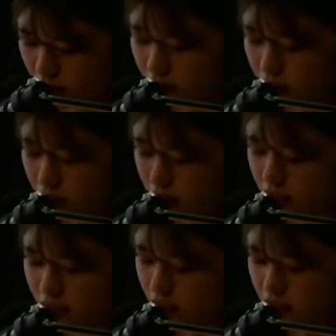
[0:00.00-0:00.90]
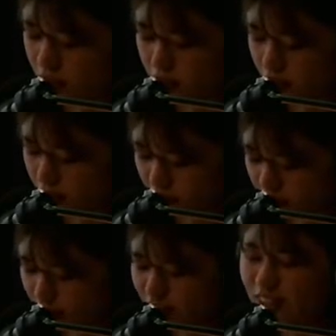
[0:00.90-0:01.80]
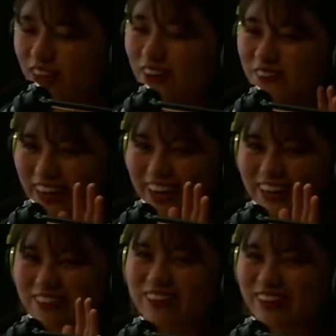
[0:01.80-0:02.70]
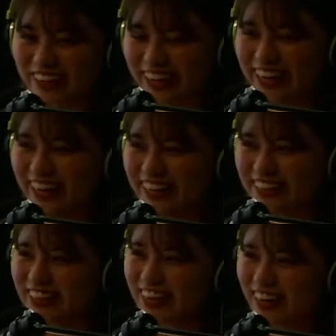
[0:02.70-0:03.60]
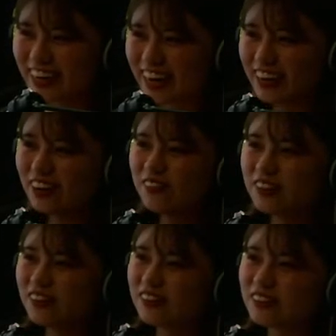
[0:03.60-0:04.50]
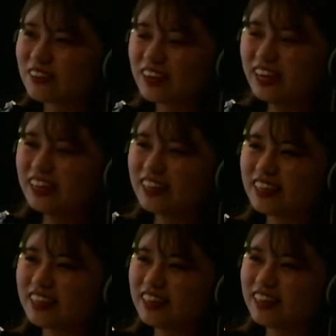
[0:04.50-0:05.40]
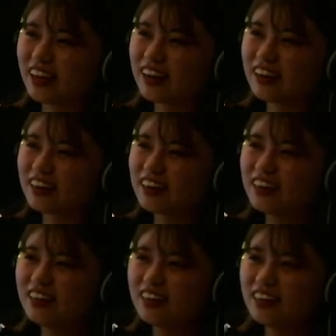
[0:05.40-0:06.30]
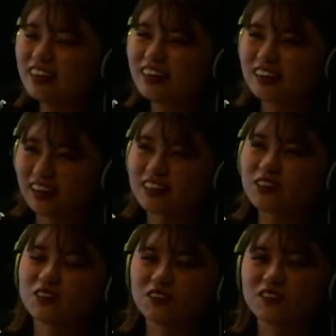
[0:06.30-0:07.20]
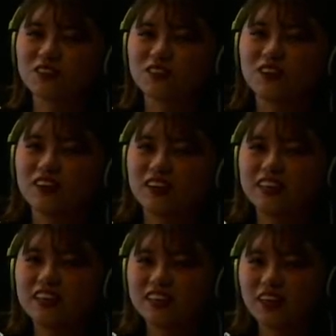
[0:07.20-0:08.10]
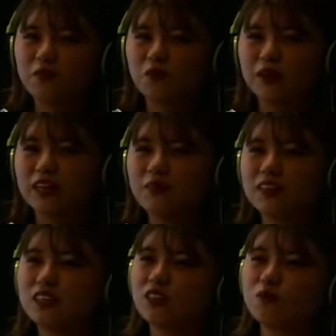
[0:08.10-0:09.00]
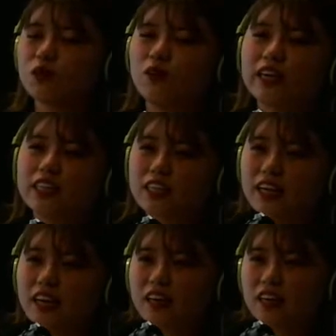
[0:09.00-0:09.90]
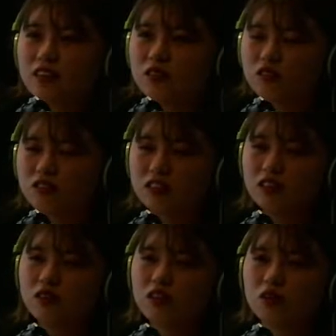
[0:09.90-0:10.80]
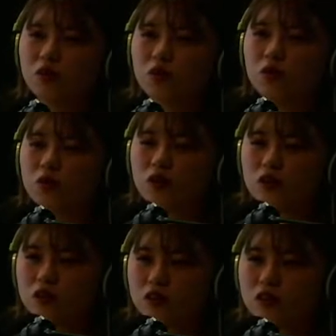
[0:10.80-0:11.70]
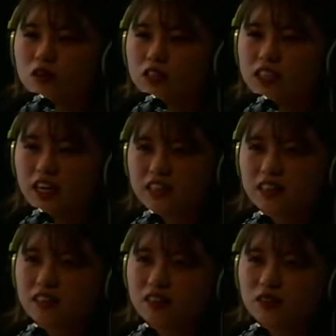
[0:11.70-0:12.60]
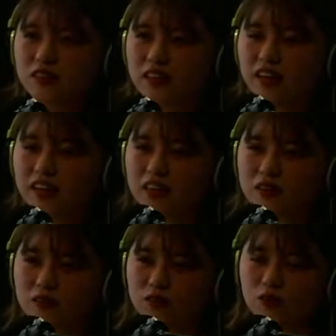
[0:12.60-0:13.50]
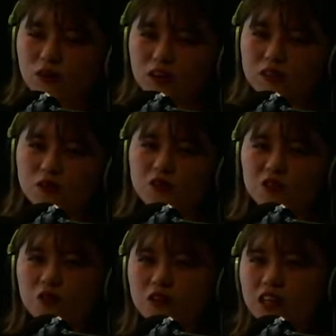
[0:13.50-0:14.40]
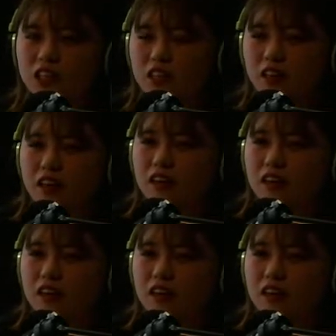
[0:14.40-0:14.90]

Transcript: う違う違う違う。水曜日がイベントだね。そう、だから火曜日の、その帰ってきてからか、そうそうそう。帰ってきて、もうバタバタ準備終わらせて、その次の日の、始発に乗って福岡空港の方に行って